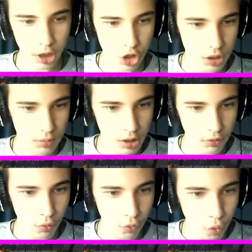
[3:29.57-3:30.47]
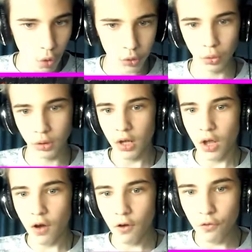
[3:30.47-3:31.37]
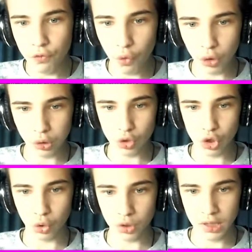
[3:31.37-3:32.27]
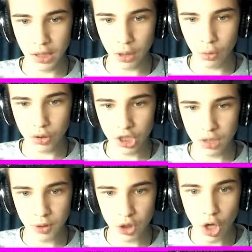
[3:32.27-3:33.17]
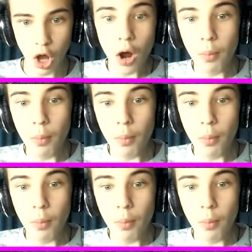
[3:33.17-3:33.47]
Покажите мне его. Вот он. Вот он жесткий какой. Сейчас, подожди.